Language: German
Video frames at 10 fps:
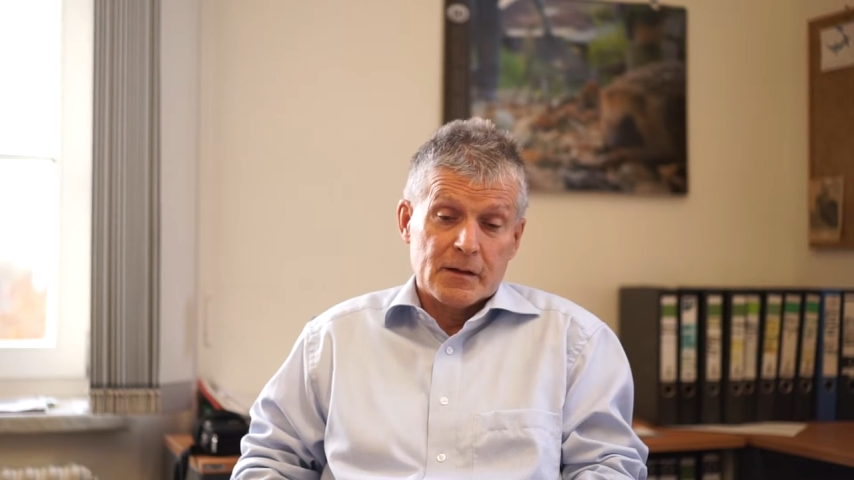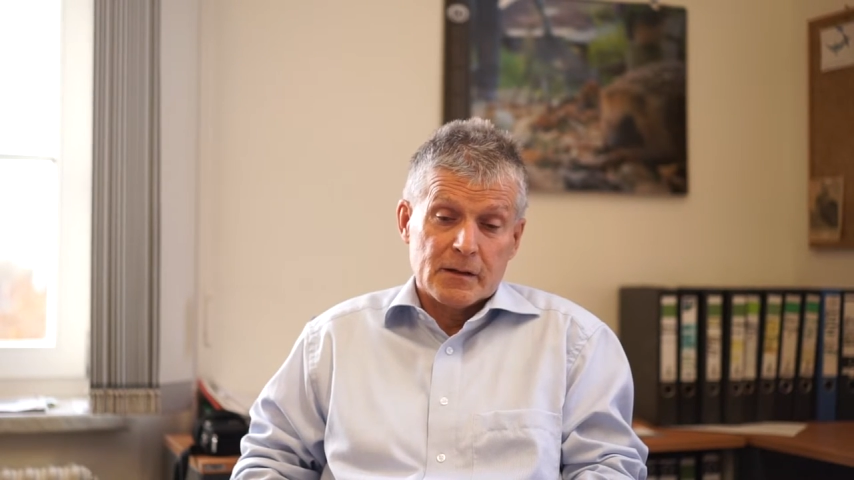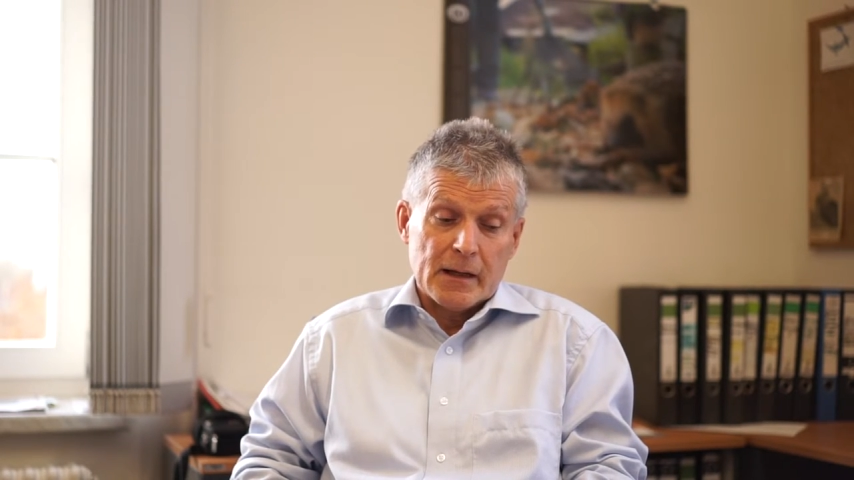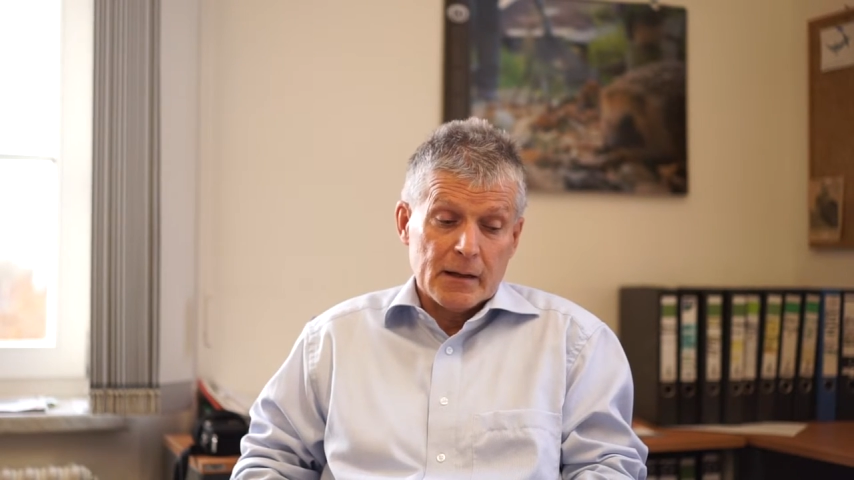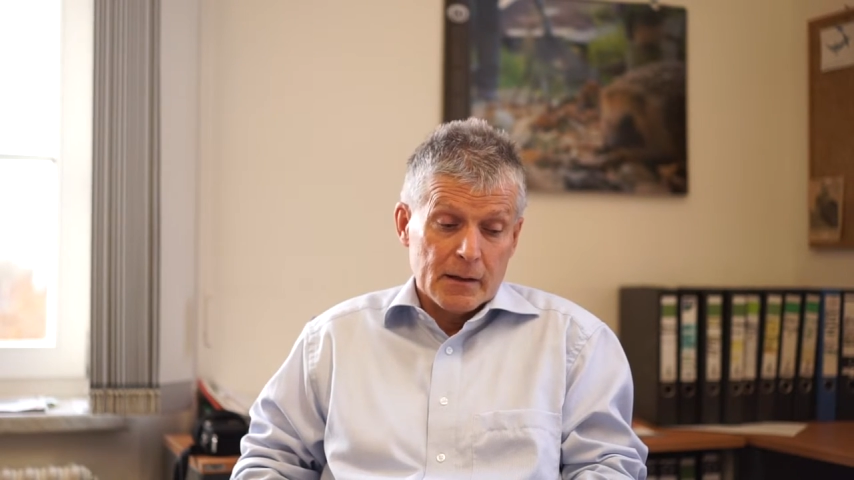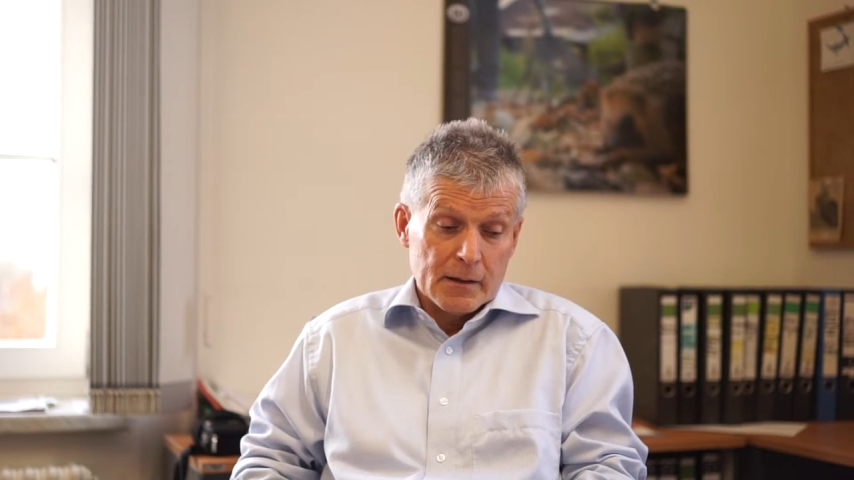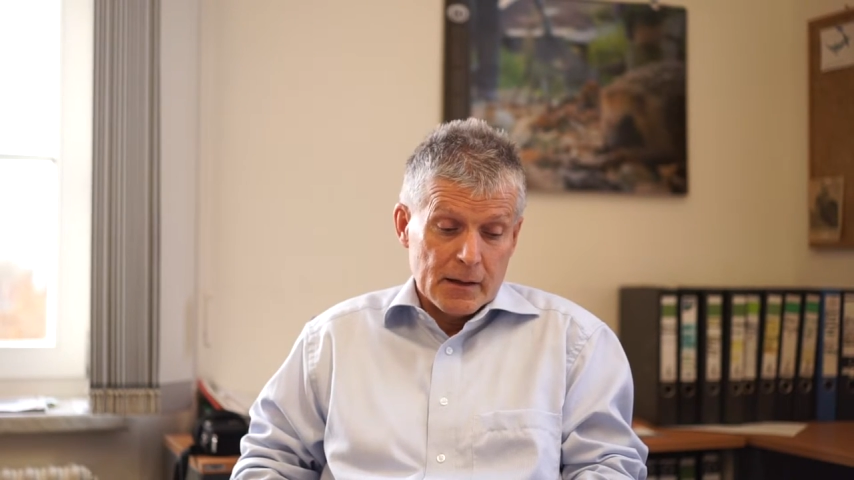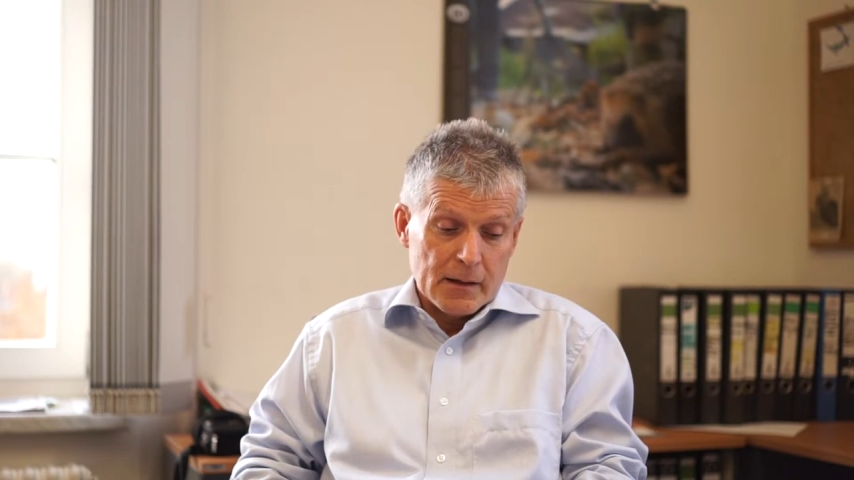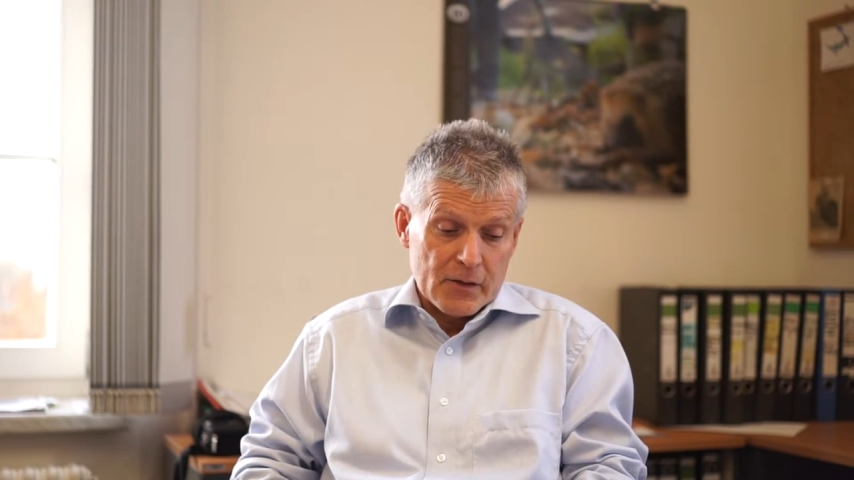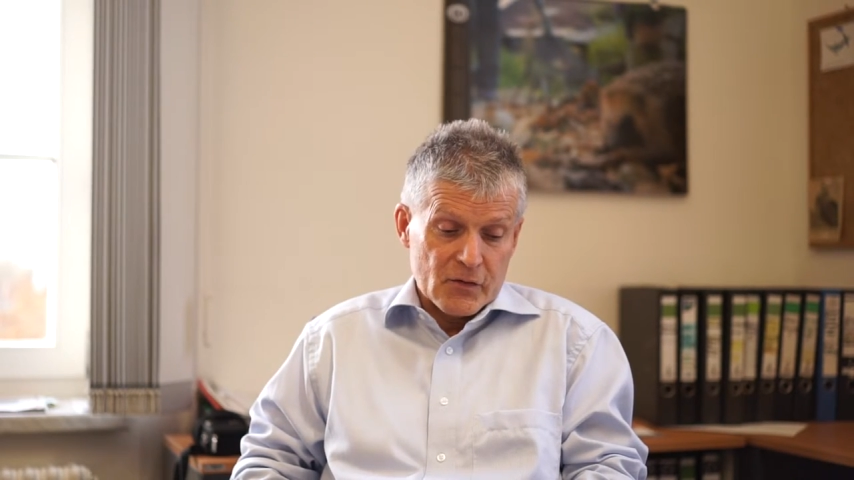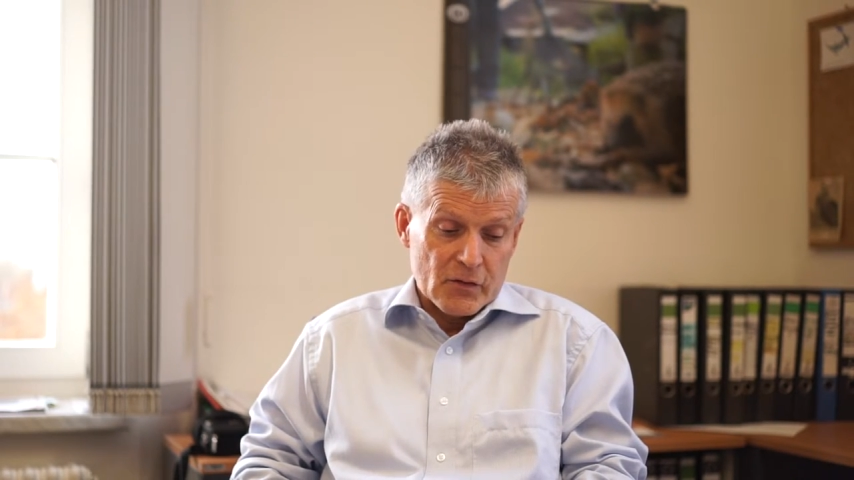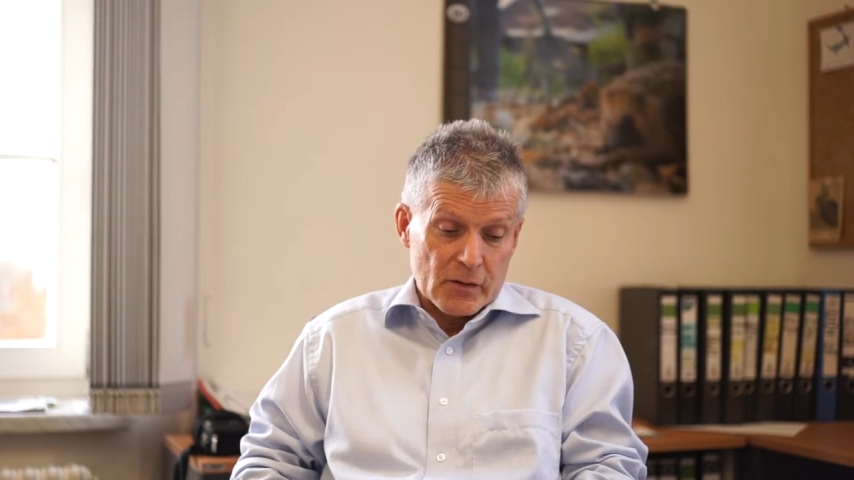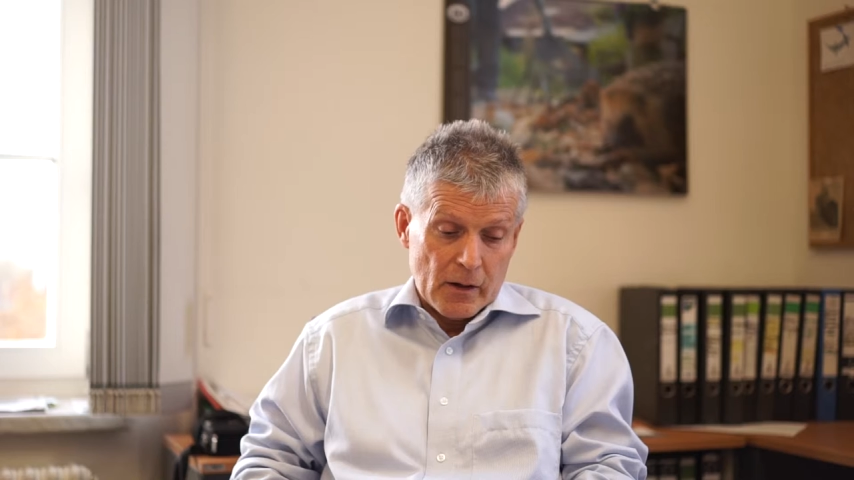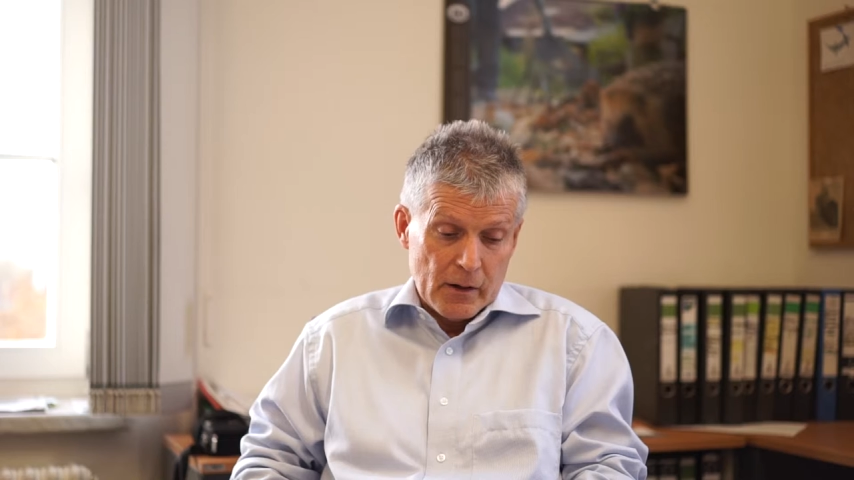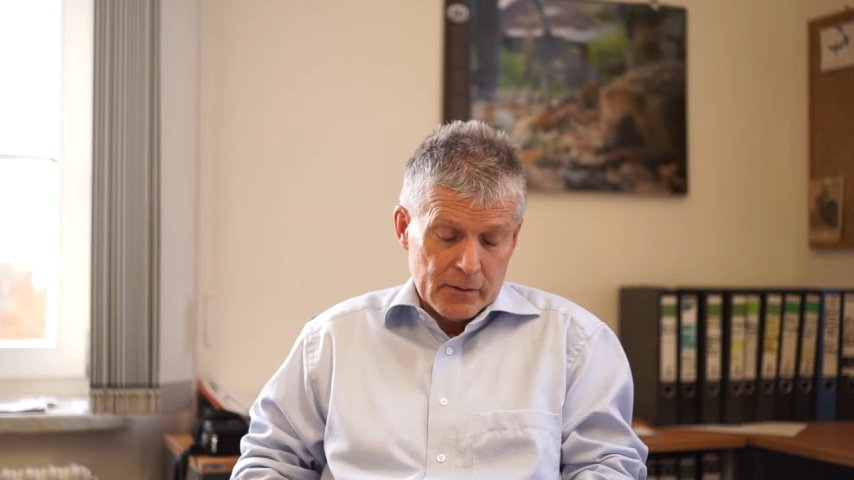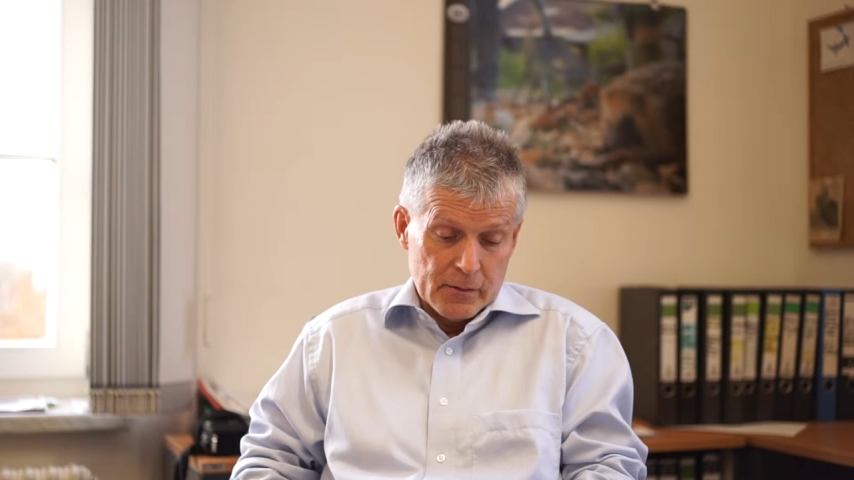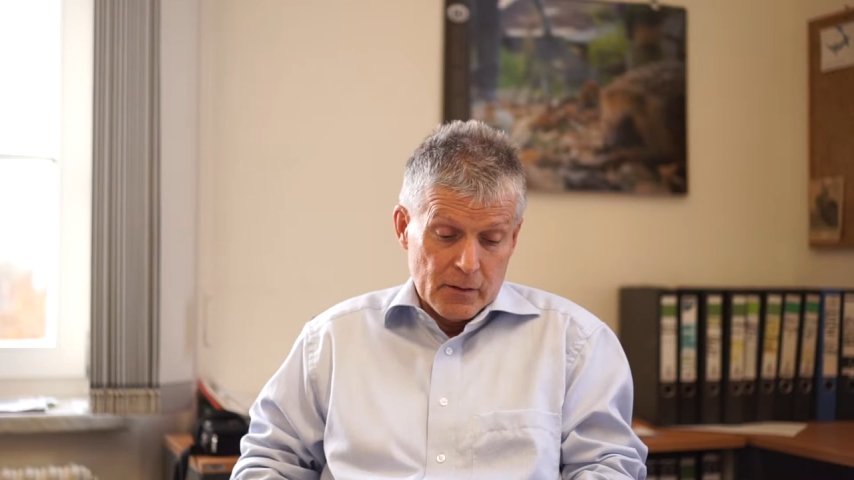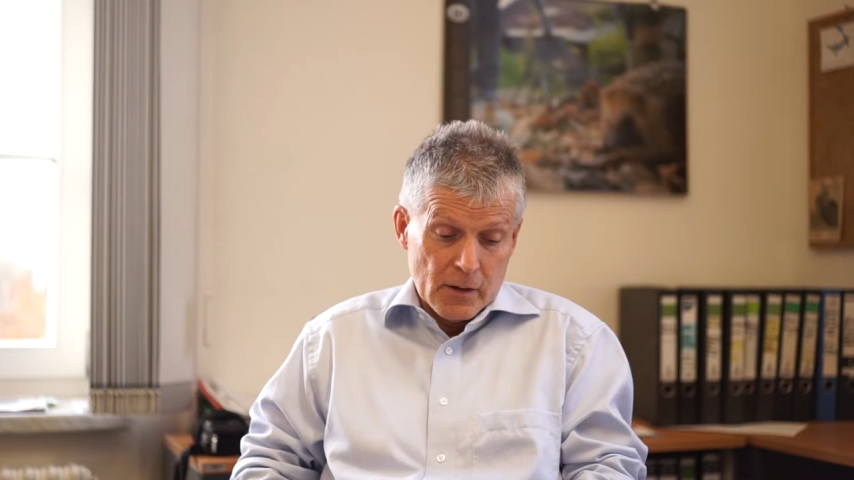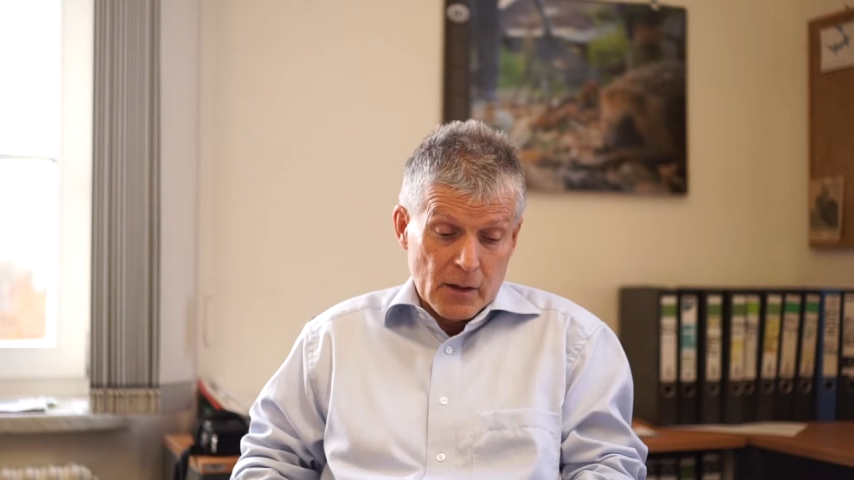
Ich denke, in den nächsten Jahren